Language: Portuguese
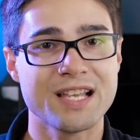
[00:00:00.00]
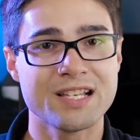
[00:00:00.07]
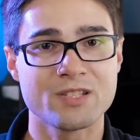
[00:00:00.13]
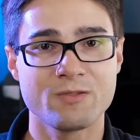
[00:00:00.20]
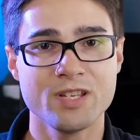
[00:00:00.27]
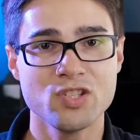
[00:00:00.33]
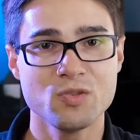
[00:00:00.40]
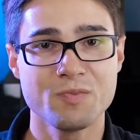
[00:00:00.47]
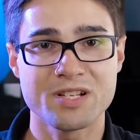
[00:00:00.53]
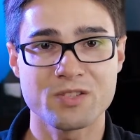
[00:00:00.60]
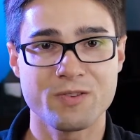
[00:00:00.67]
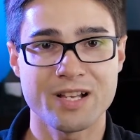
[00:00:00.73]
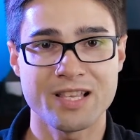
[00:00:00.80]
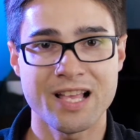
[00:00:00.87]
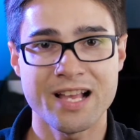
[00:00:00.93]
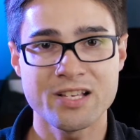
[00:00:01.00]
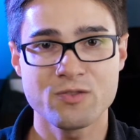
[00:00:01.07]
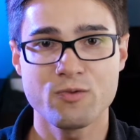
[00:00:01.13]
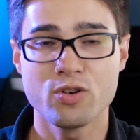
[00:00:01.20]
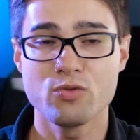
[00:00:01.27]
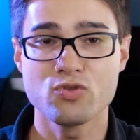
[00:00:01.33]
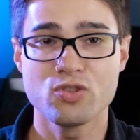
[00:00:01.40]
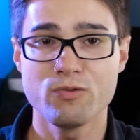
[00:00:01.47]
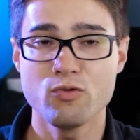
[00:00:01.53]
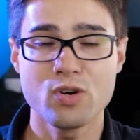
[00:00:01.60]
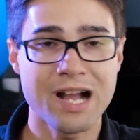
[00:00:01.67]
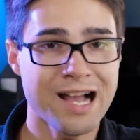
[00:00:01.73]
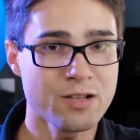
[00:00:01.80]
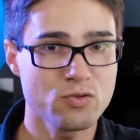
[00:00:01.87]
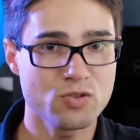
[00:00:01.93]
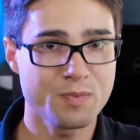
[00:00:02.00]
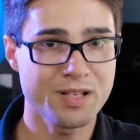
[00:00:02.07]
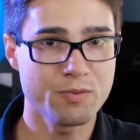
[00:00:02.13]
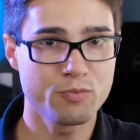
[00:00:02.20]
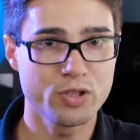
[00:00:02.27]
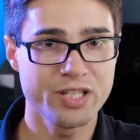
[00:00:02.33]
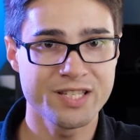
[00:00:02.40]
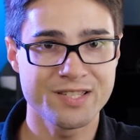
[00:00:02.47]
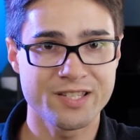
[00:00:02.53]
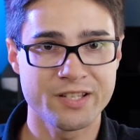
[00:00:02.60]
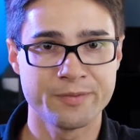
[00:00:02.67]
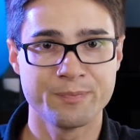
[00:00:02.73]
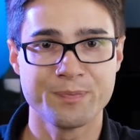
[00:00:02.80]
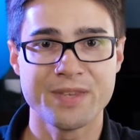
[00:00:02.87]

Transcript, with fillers: das vítimas fatais foram divulgados pela polícia.